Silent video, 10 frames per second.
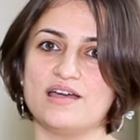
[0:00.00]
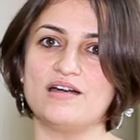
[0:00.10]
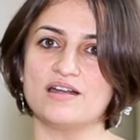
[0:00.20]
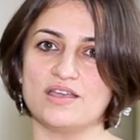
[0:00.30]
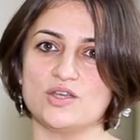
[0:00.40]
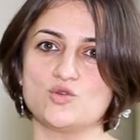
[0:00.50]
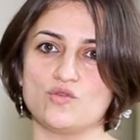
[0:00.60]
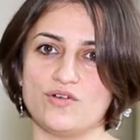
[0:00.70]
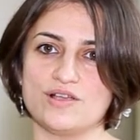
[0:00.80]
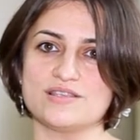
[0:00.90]
arkaya
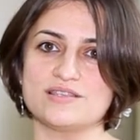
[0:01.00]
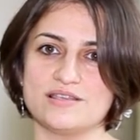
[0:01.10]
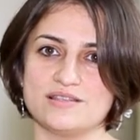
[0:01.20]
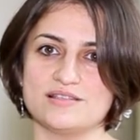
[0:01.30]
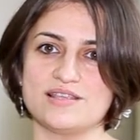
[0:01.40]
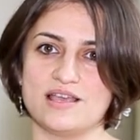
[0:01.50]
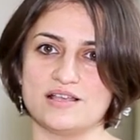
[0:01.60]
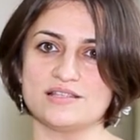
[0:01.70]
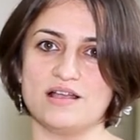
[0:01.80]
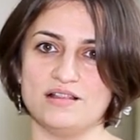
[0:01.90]
çok fazla sayıda
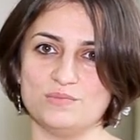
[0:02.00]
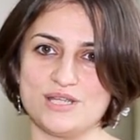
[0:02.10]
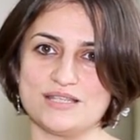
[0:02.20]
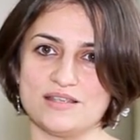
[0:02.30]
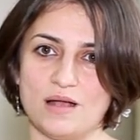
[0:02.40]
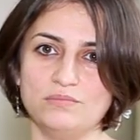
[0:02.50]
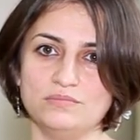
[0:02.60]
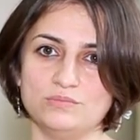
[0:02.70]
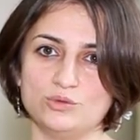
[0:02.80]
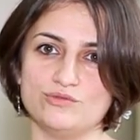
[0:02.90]
seans
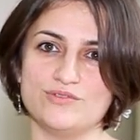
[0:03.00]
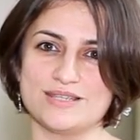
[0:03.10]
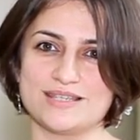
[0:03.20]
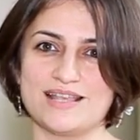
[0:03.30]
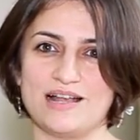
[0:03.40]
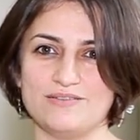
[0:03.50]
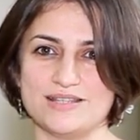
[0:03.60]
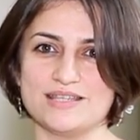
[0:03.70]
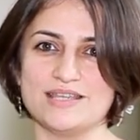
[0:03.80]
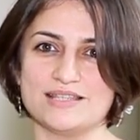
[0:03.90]
almışsam bu fiziksel
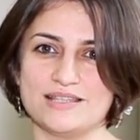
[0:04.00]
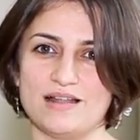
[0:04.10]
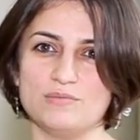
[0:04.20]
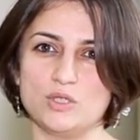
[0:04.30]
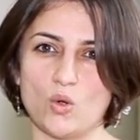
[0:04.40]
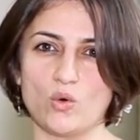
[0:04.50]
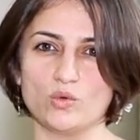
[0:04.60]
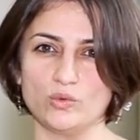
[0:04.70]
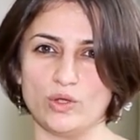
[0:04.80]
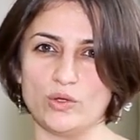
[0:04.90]
ve zihinsel bir
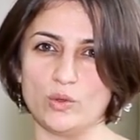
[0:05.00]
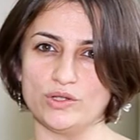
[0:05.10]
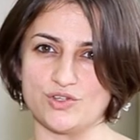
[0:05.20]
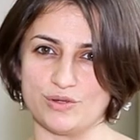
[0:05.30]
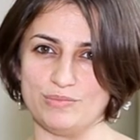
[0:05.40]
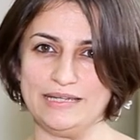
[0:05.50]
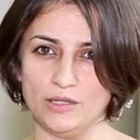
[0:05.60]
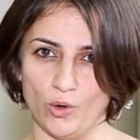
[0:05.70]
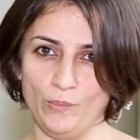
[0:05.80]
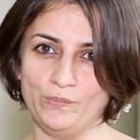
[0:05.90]
yorgunluğa yol
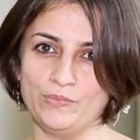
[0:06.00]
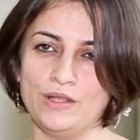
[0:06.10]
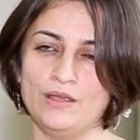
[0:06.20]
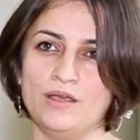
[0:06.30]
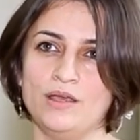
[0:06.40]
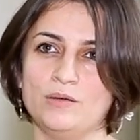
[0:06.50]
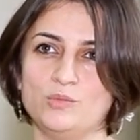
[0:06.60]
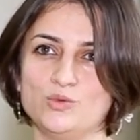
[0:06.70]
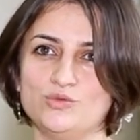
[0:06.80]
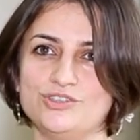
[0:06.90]
açabiliyor.
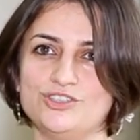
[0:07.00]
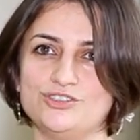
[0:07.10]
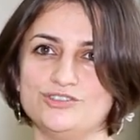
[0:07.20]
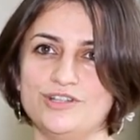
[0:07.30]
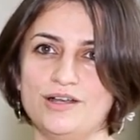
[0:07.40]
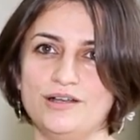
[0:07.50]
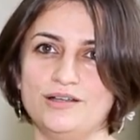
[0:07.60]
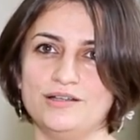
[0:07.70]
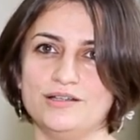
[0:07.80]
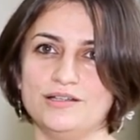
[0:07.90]
Bunun
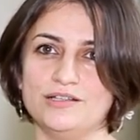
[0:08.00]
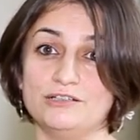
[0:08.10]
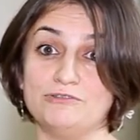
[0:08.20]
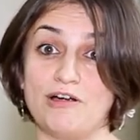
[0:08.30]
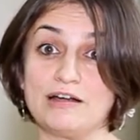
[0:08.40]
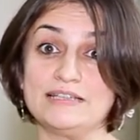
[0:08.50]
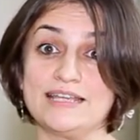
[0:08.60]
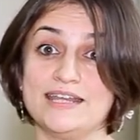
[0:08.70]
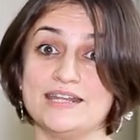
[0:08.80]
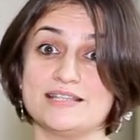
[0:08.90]
dışında e, farklı
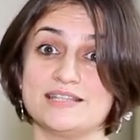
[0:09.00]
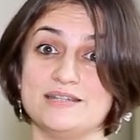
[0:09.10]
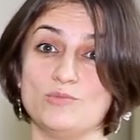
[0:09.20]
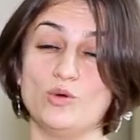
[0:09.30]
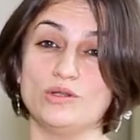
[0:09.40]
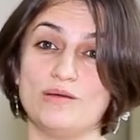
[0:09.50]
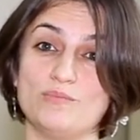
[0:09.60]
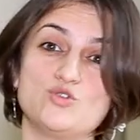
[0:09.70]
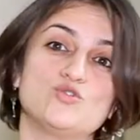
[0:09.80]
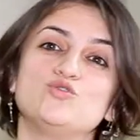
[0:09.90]
gereksinimi
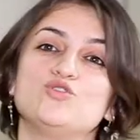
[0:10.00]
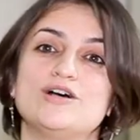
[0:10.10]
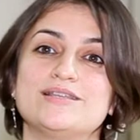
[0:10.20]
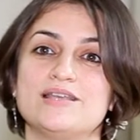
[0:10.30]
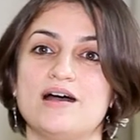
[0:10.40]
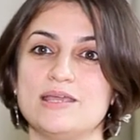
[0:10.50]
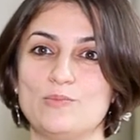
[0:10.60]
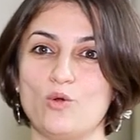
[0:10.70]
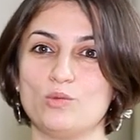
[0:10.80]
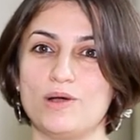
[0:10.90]
olan bir çocuğa
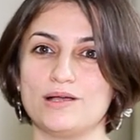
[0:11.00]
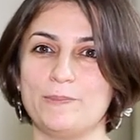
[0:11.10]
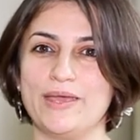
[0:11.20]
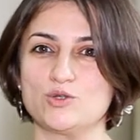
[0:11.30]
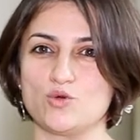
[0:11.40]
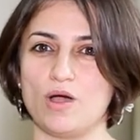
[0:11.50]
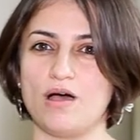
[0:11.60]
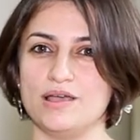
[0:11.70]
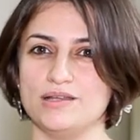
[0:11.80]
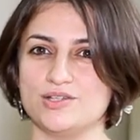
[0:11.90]
sahip olmak pek çok
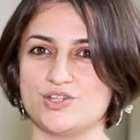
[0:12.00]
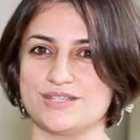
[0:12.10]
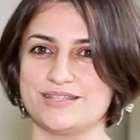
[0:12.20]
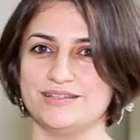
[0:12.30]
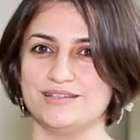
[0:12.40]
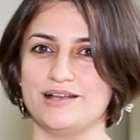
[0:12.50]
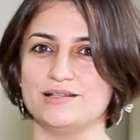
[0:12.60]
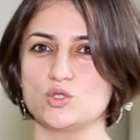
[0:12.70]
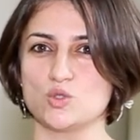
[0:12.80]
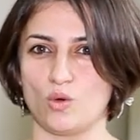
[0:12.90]
aile
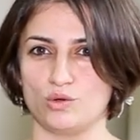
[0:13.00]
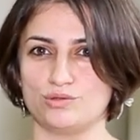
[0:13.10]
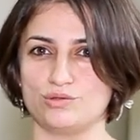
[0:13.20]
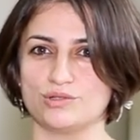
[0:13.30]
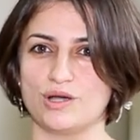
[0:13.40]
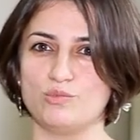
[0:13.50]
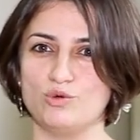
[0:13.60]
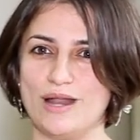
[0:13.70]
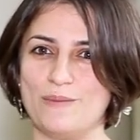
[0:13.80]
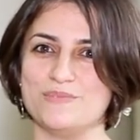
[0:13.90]
açısından zor,
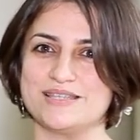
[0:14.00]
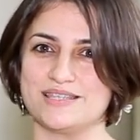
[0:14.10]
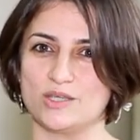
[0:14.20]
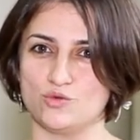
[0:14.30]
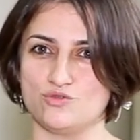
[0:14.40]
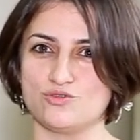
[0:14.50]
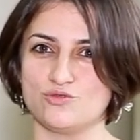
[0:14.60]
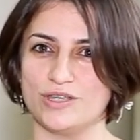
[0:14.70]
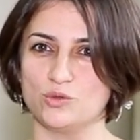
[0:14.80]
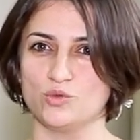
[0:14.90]
kabullenmesi
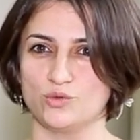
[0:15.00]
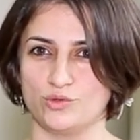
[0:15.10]
güç ve duygu